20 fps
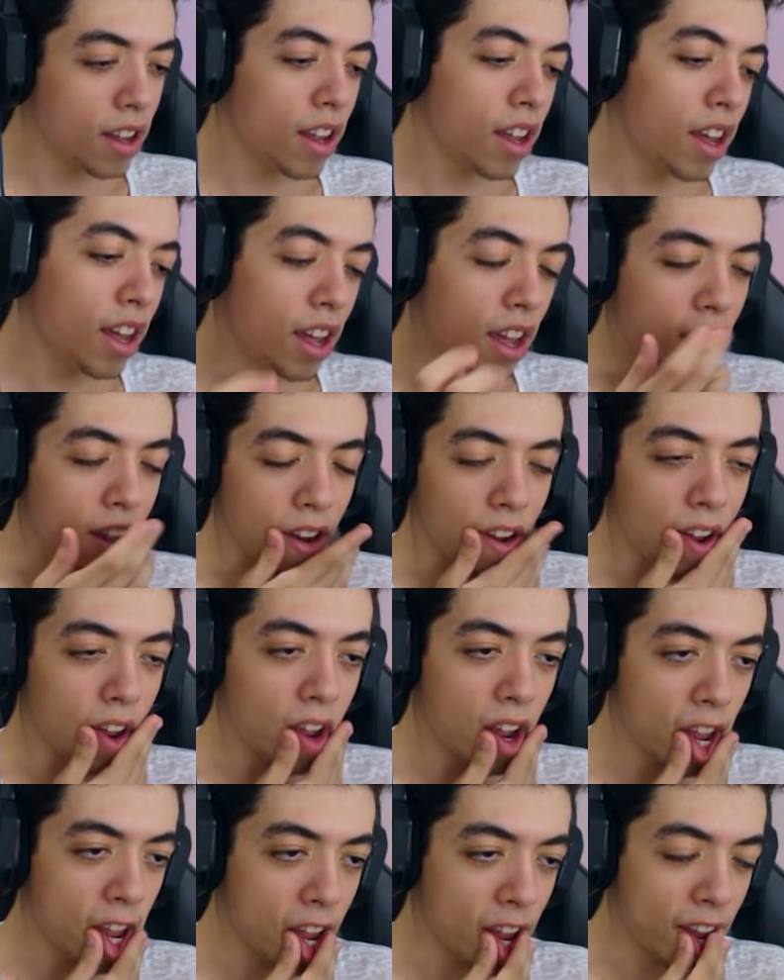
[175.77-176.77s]
É.
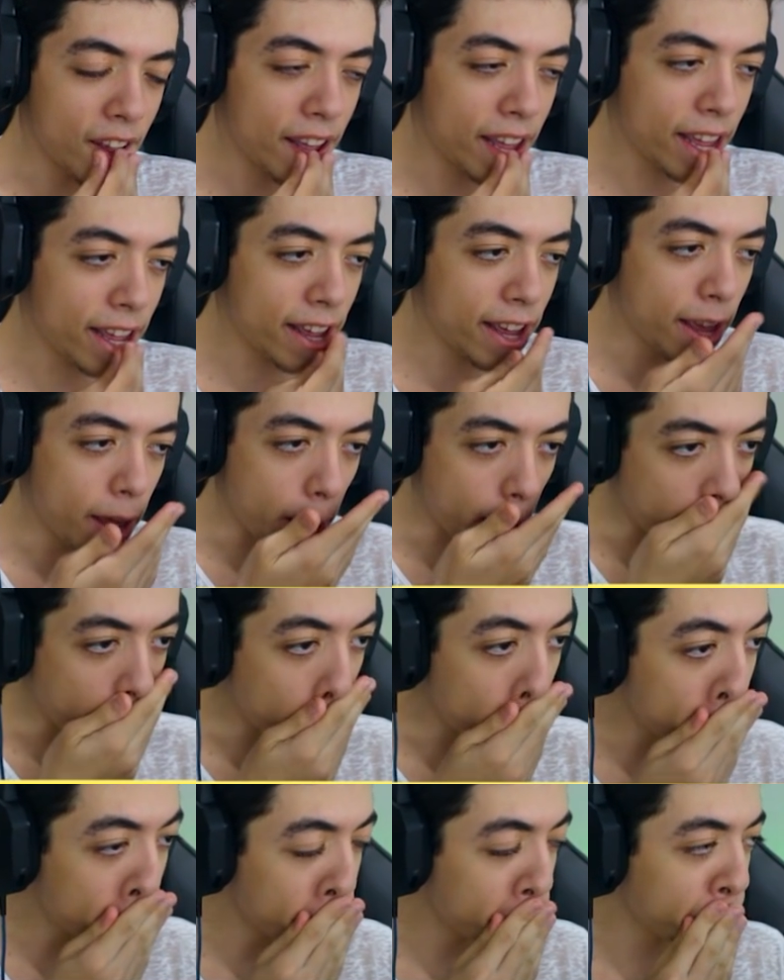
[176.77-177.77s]
É.
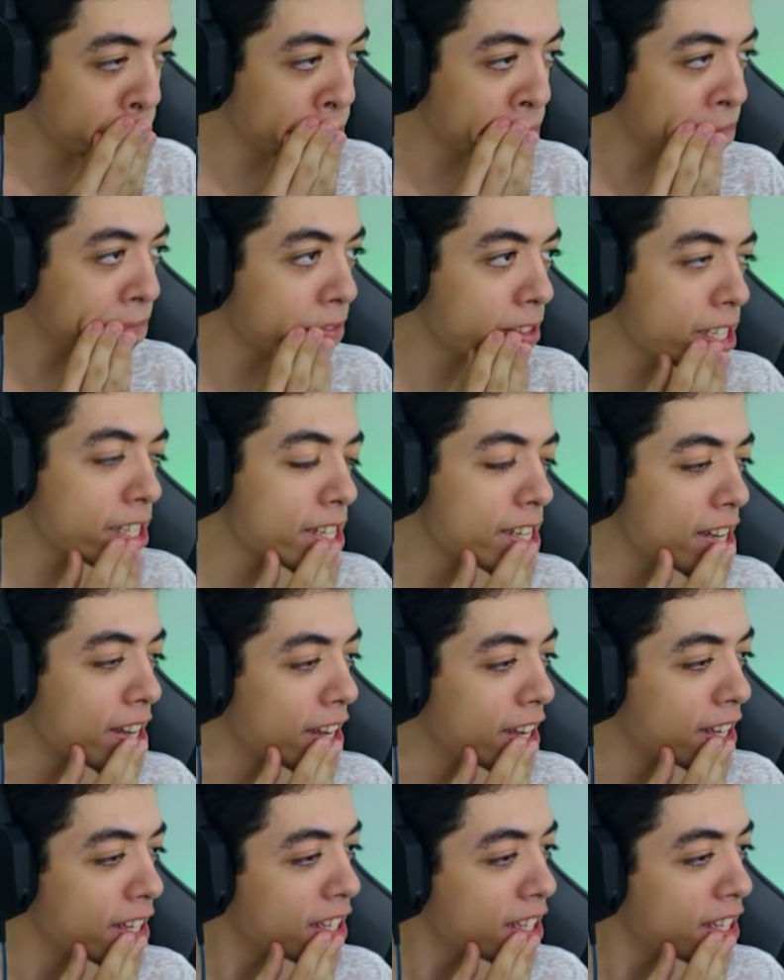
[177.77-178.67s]
É.